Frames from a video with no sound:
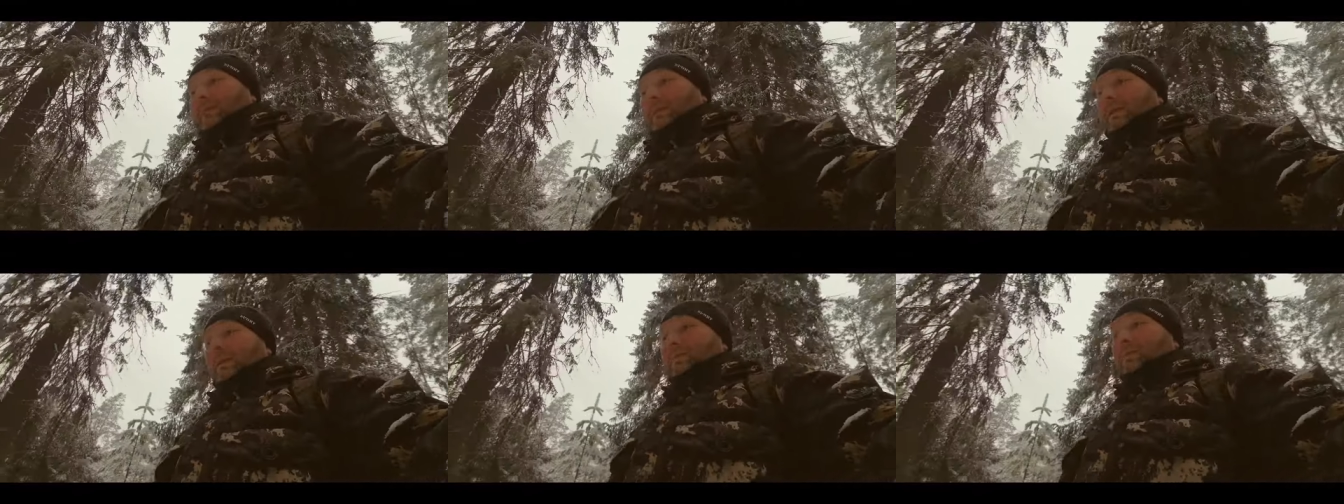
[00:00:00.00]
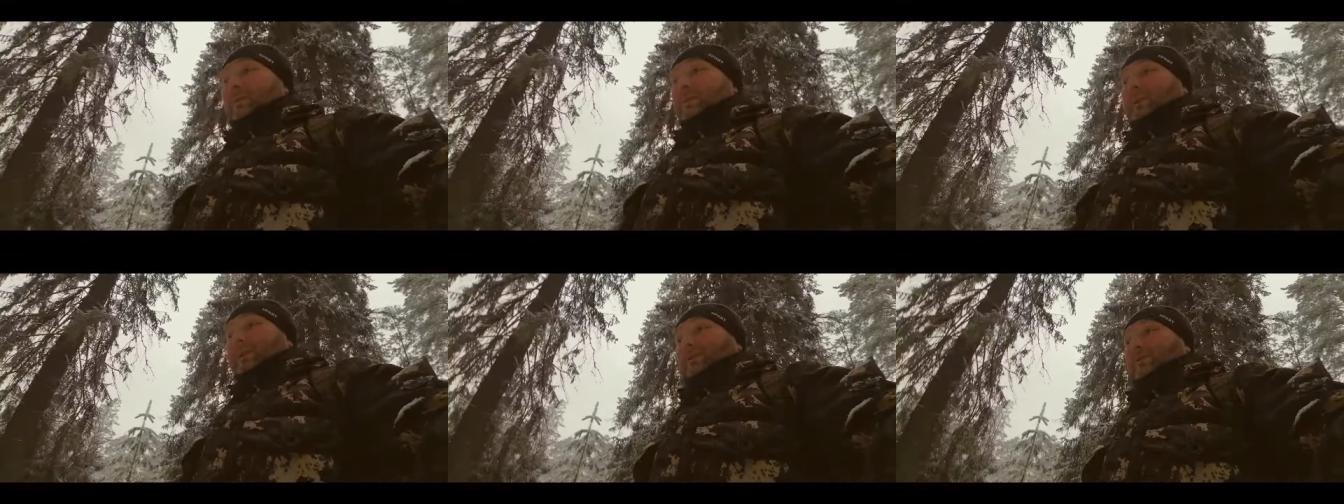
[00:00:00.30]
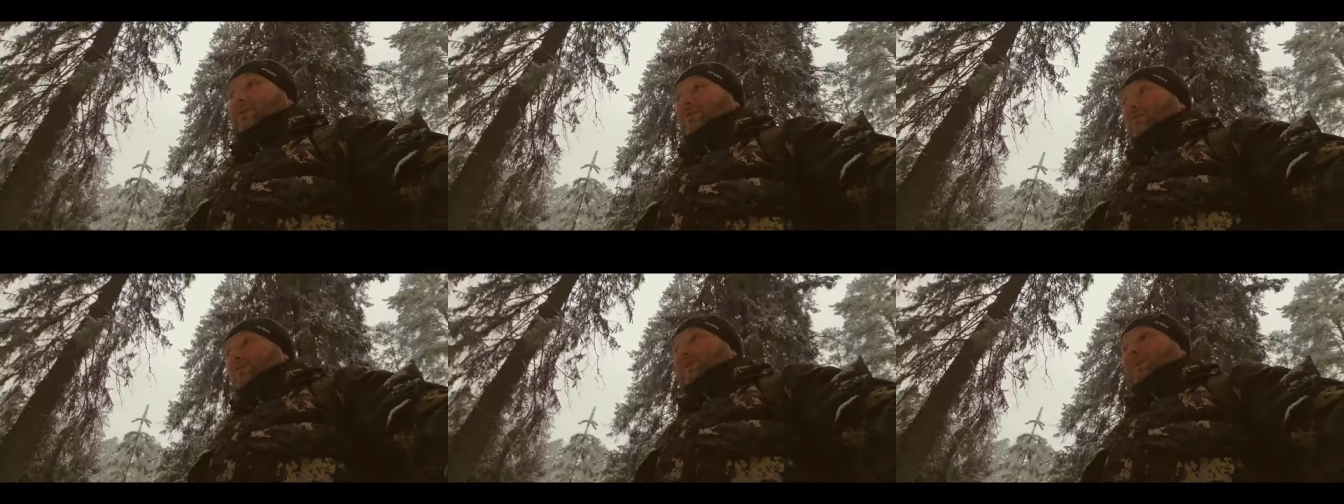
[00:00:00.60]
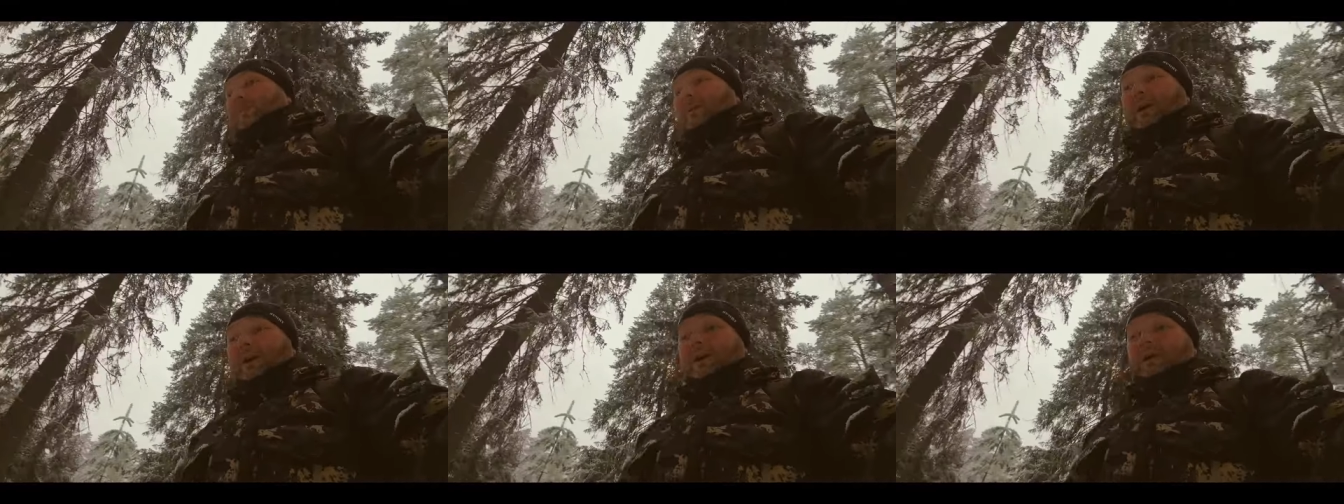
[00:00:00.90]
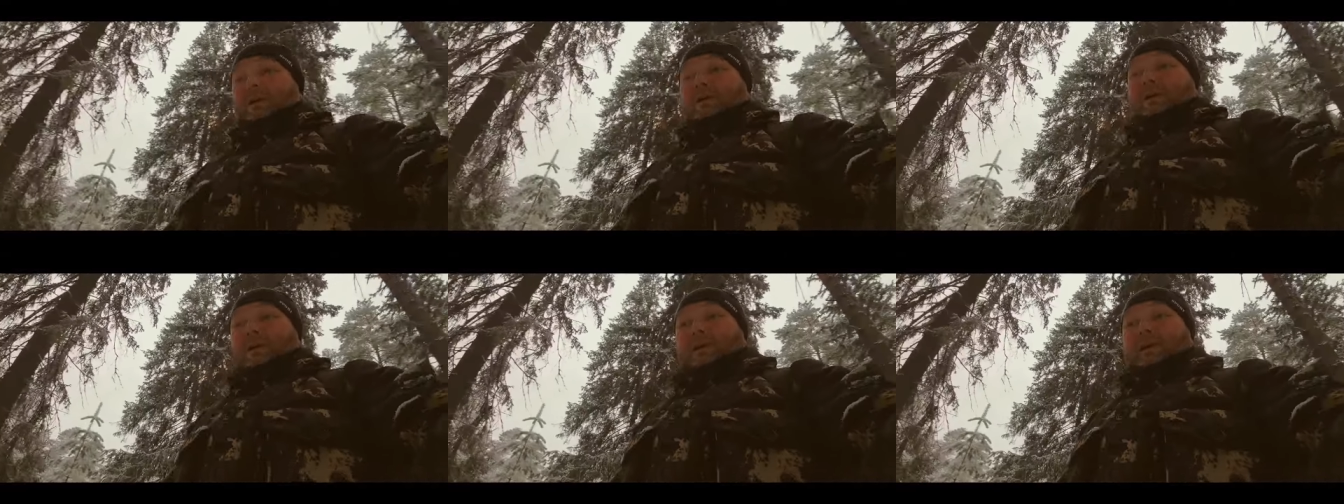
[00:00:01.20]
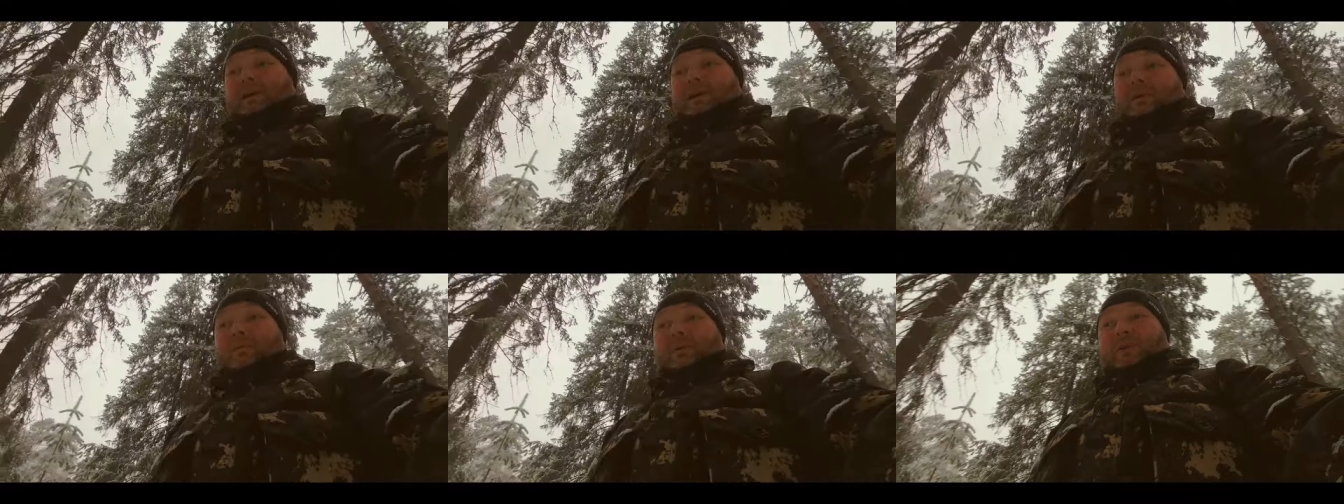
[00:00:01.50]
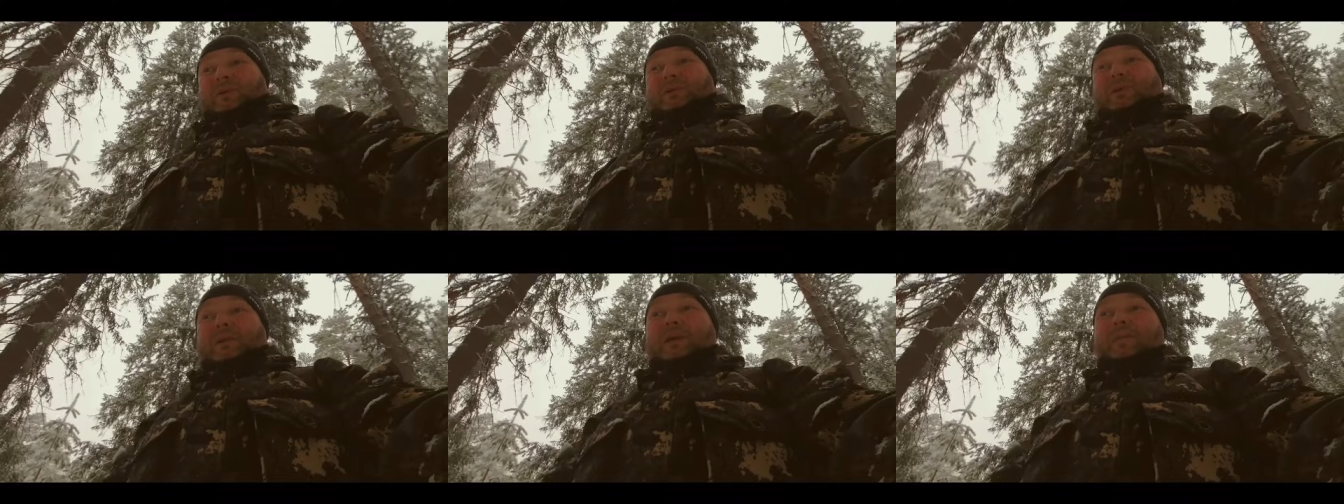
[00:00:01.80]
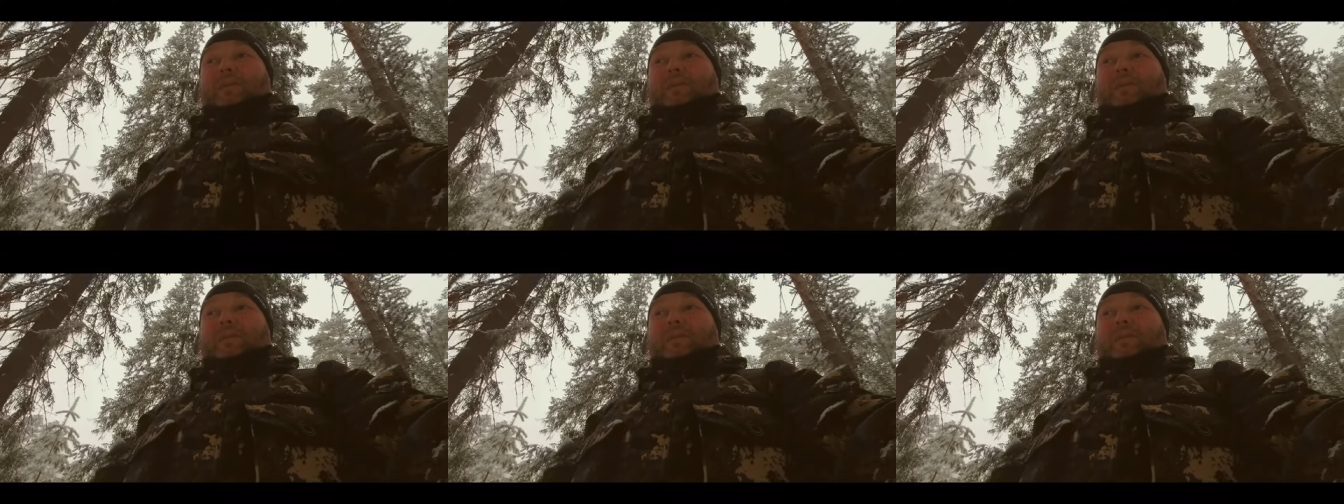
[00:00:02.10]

для меня чудом пришла